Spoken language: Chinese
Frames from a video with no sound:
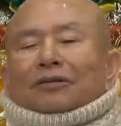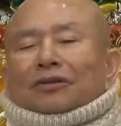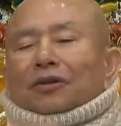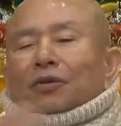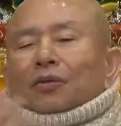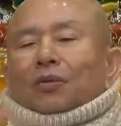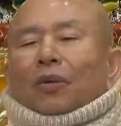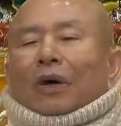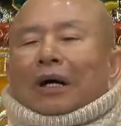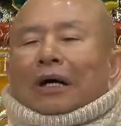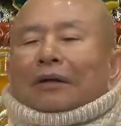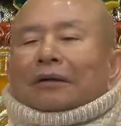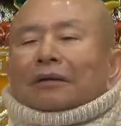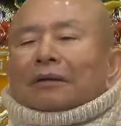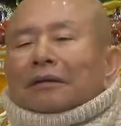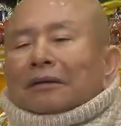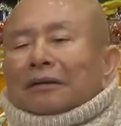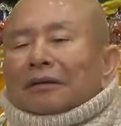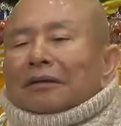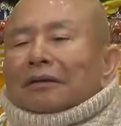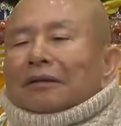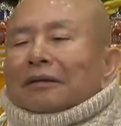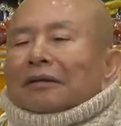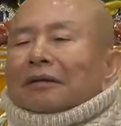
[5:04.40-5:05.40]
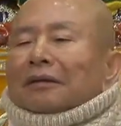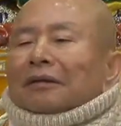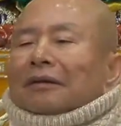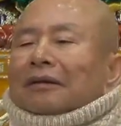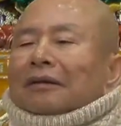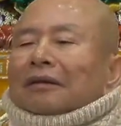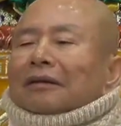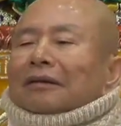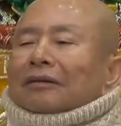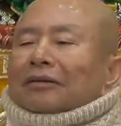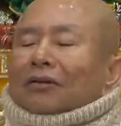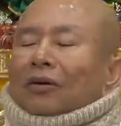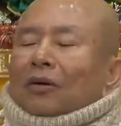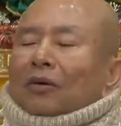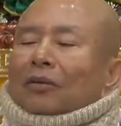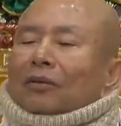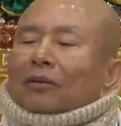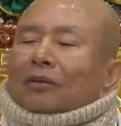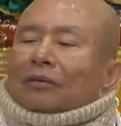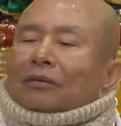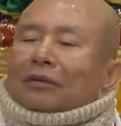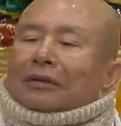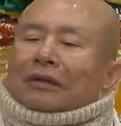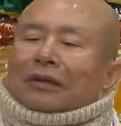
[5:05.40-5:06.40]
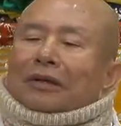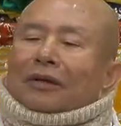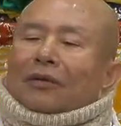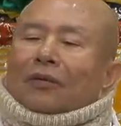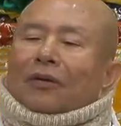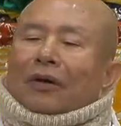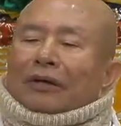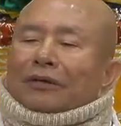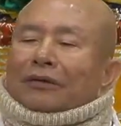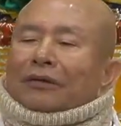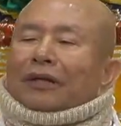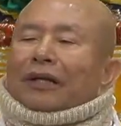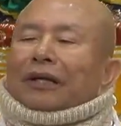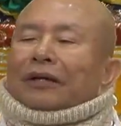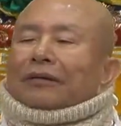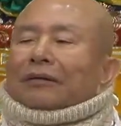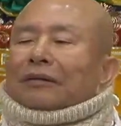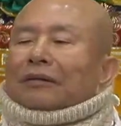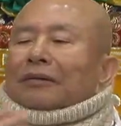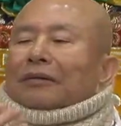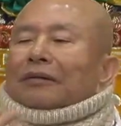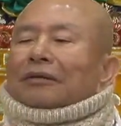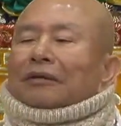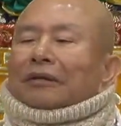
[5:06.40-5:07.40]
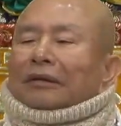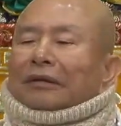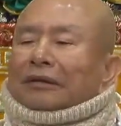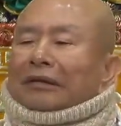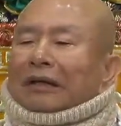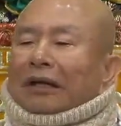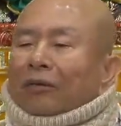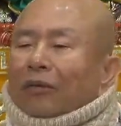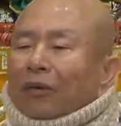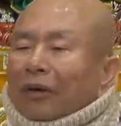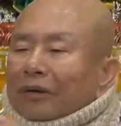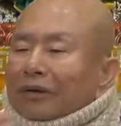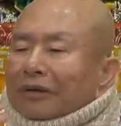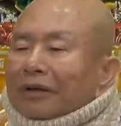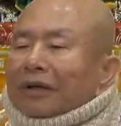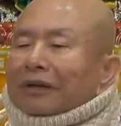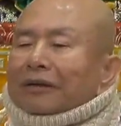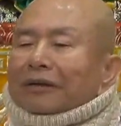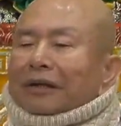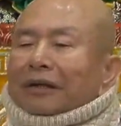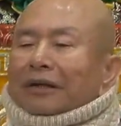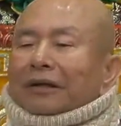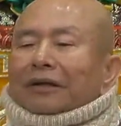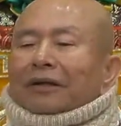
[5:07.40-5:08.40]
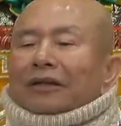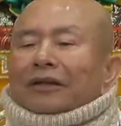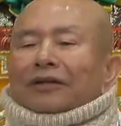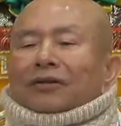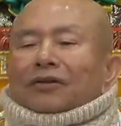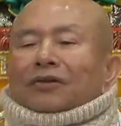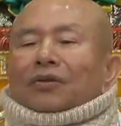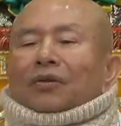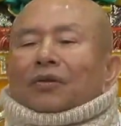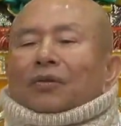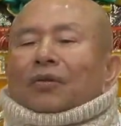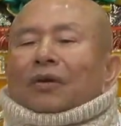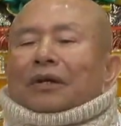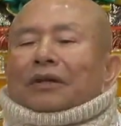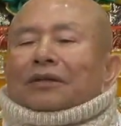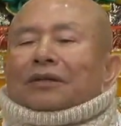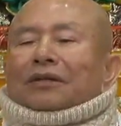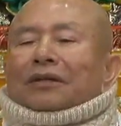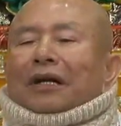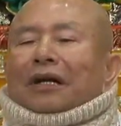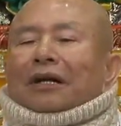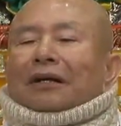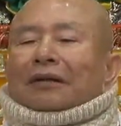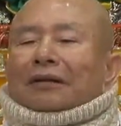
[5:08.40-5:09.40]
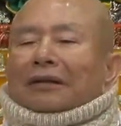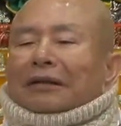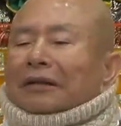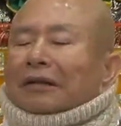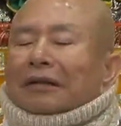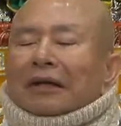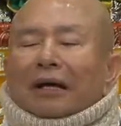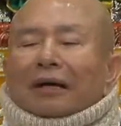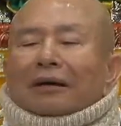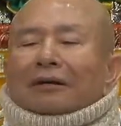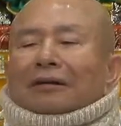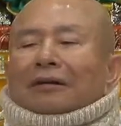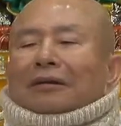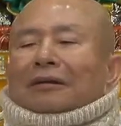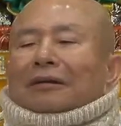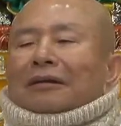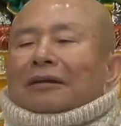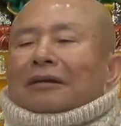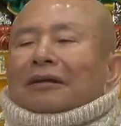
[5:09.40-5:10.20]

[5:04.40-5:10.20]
去玩，从这个饭店，你在饭店也可以做观想，一样的。